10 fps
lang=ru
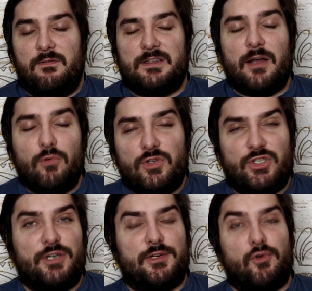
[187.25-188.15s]
В
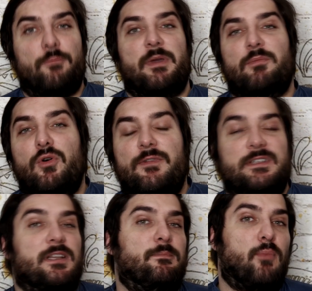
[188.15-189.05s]
атакующей группе мы
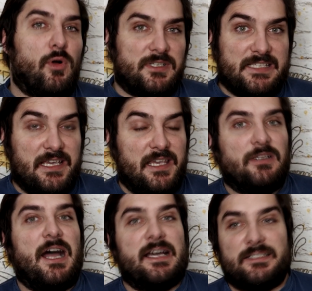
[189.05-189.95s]
увидели Понса и
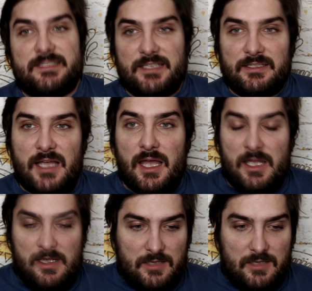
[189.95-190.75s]
Ларсона,